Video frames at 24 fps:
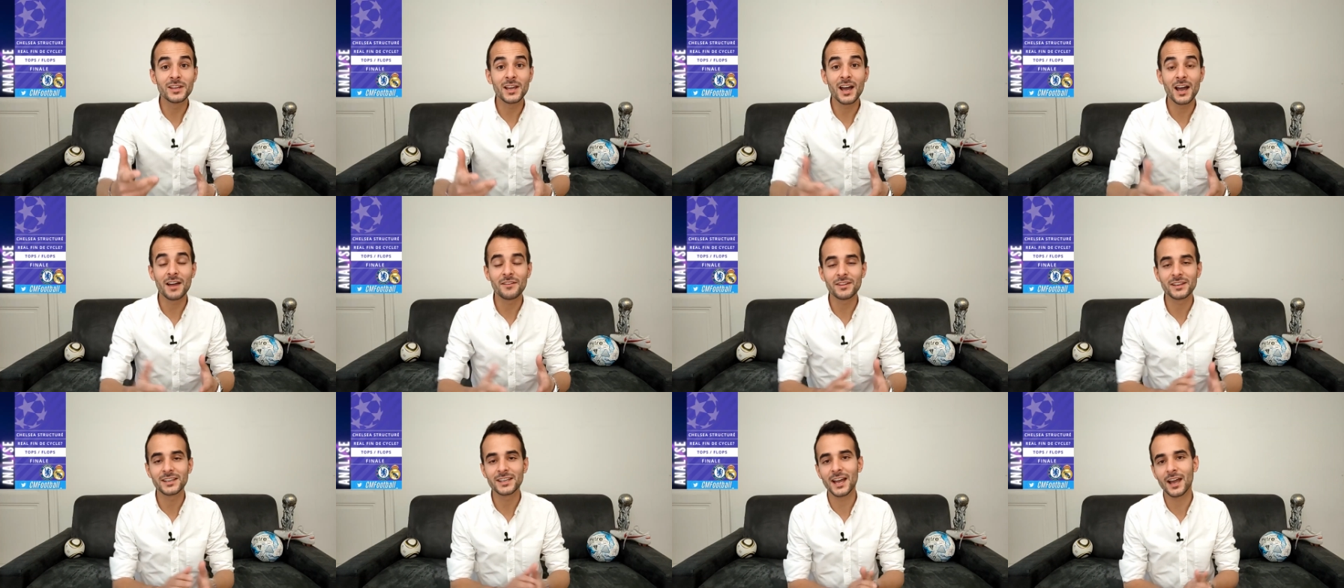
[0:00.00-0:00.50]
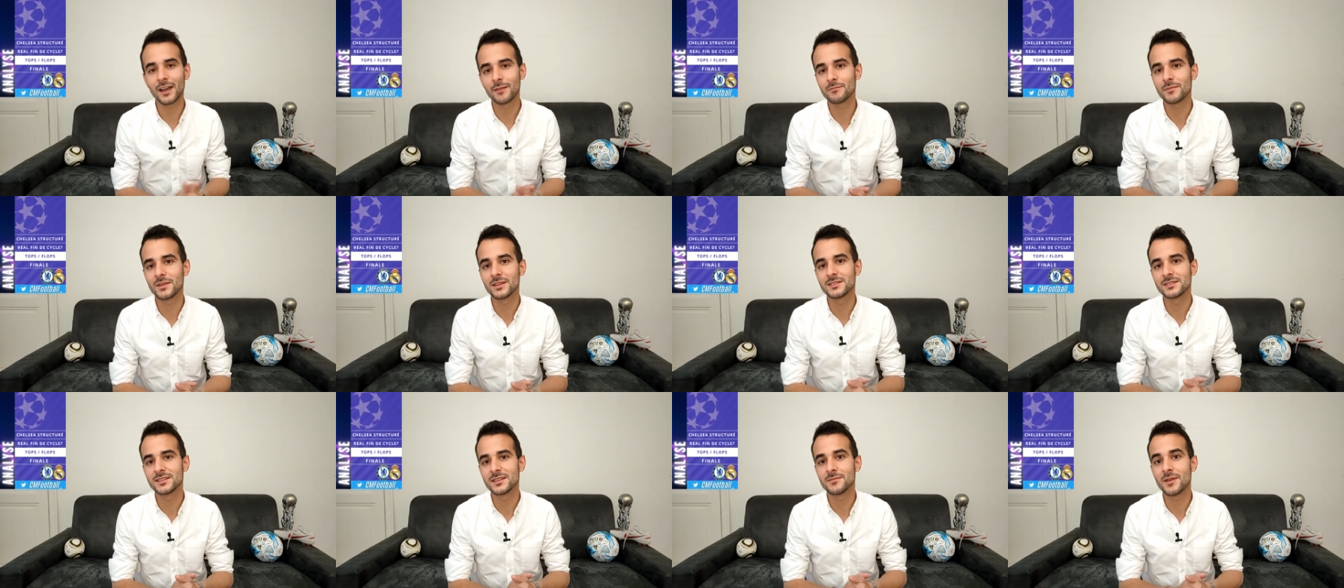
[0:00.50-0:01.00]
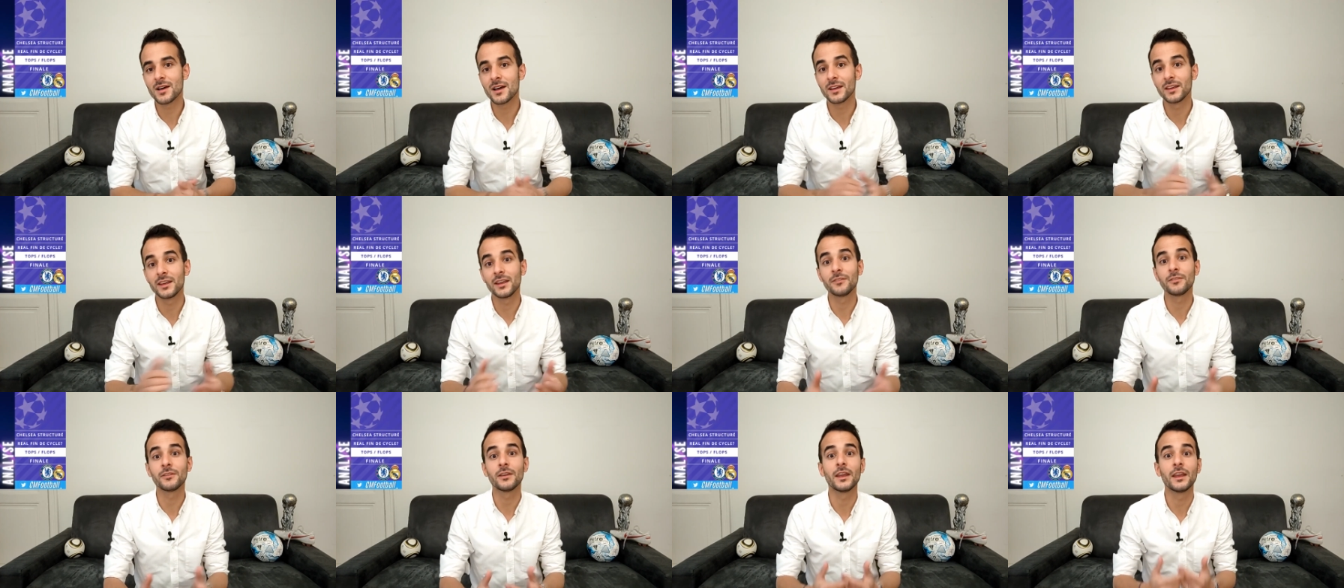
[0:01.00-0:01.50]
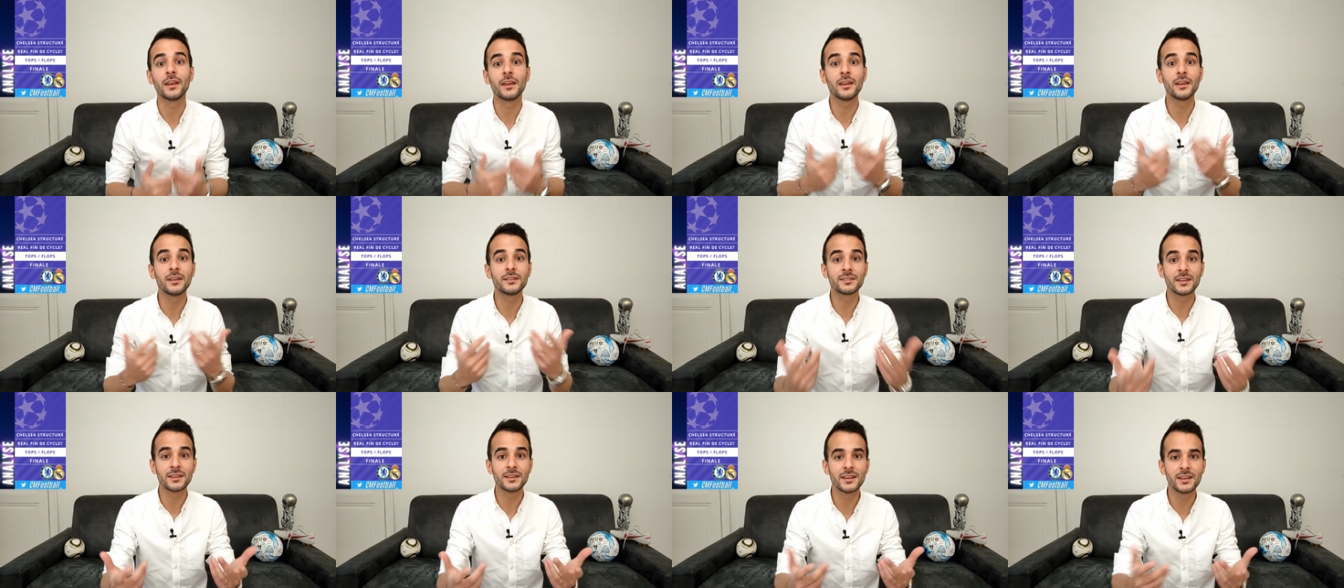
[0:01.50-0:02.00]
lien avec Karim Benzema et,
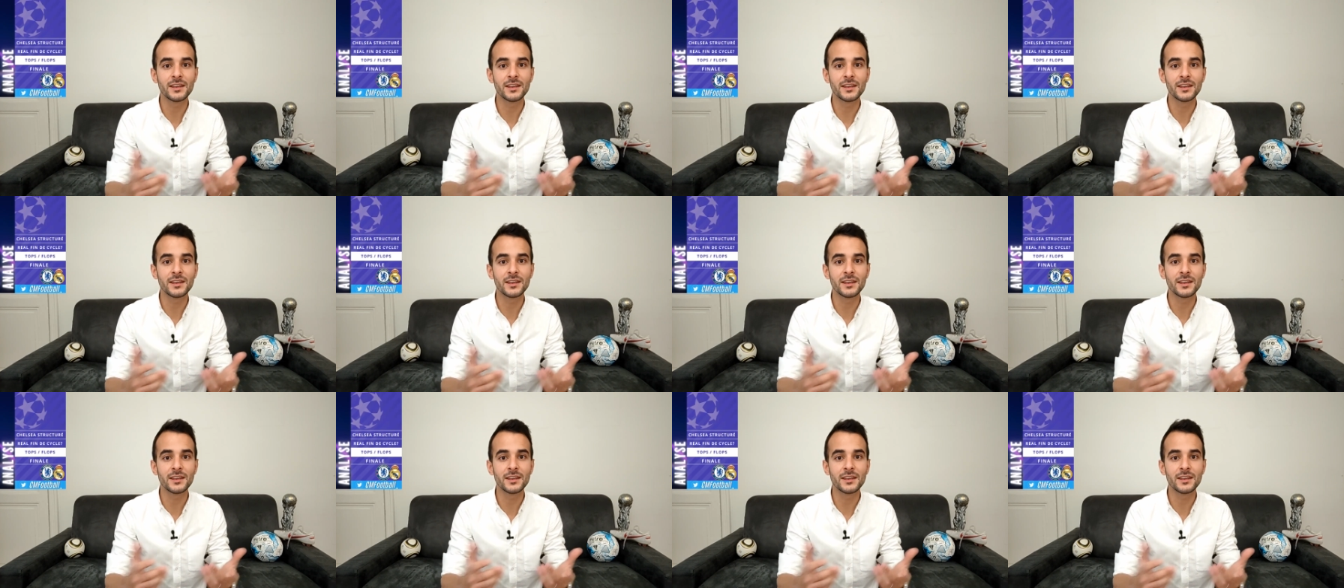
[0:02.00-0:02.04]
et